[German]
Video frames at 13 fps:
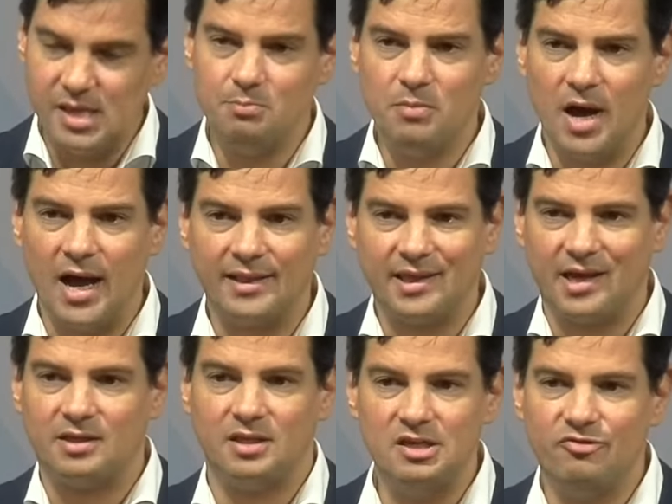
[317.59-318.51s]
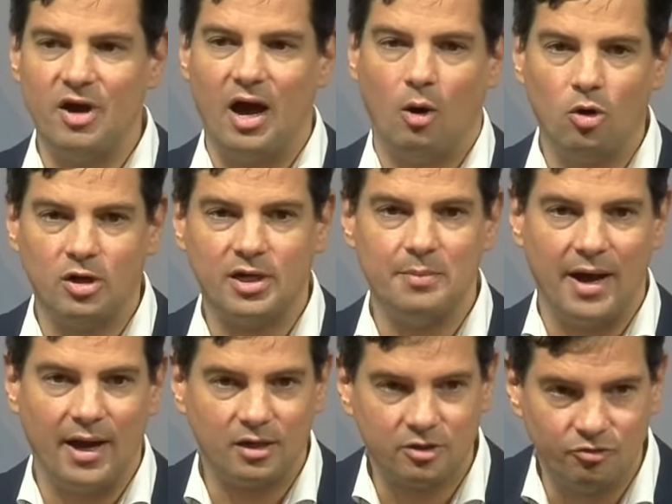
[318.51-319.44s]
immer attraktiver auch
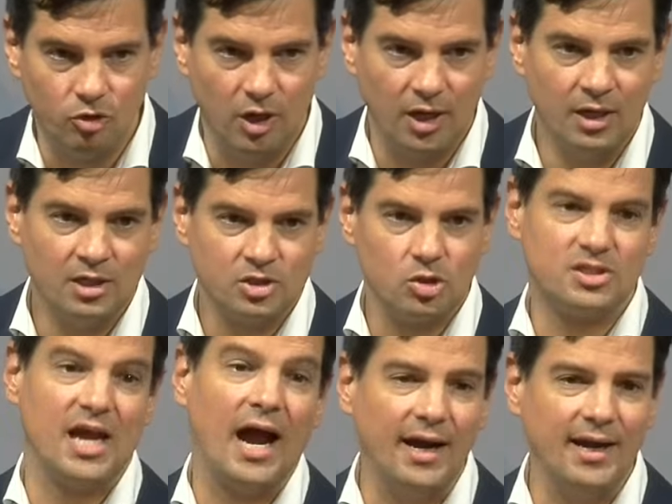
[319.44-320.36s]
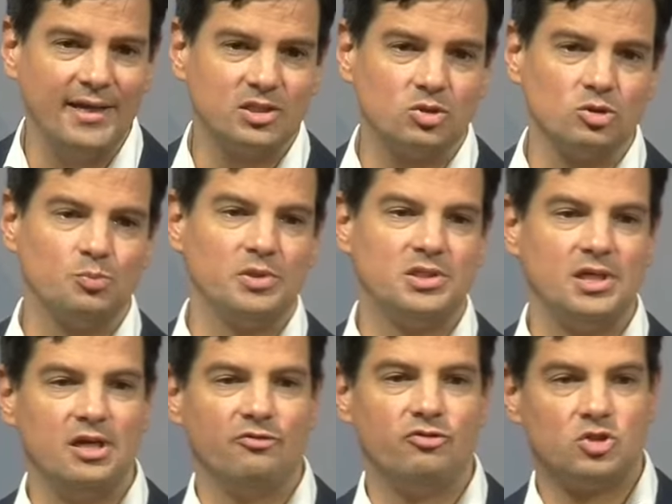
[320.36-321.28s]
gemacht für
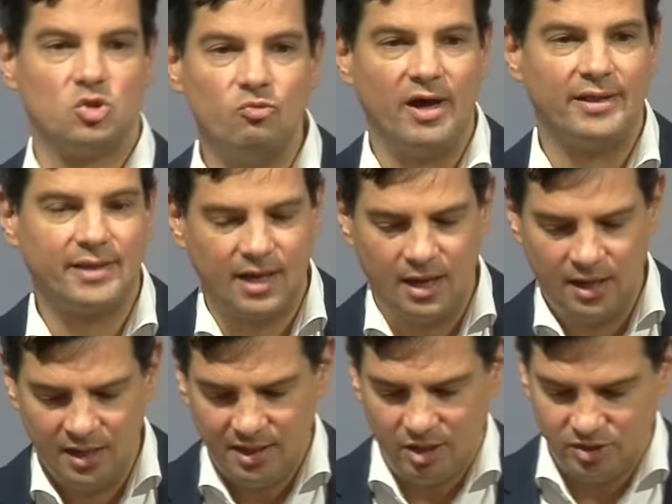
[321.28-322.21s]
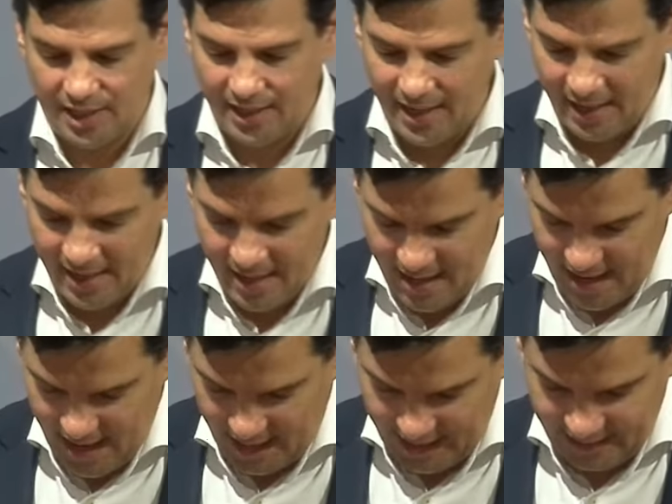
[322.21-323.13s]
Sozialleistungsbezieher, für Zuwanderer aus aller
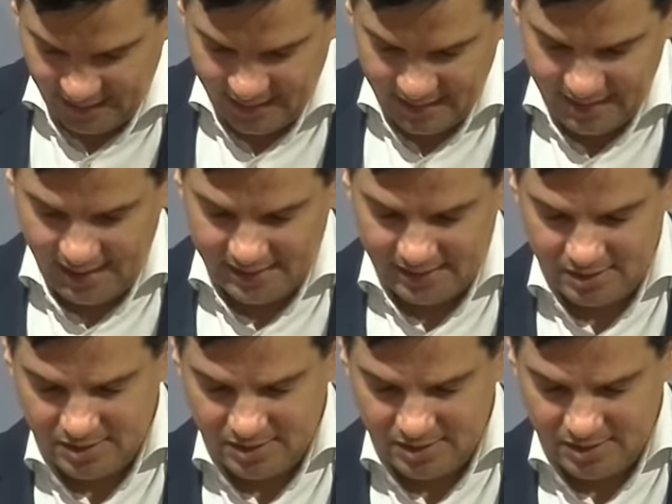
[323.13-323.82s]
Herren Ländern.